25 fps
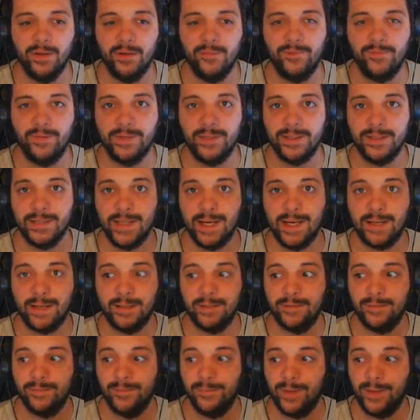Wie gesagt,
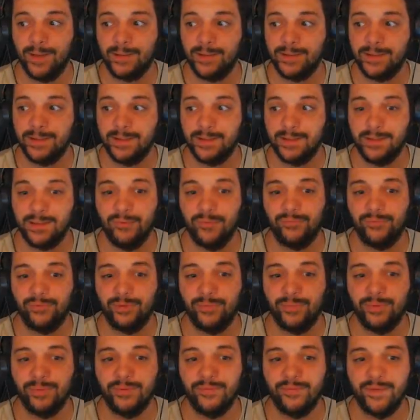ich mache es jetzt öfter
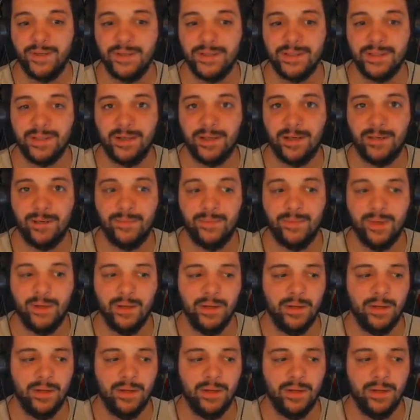mit Facecam.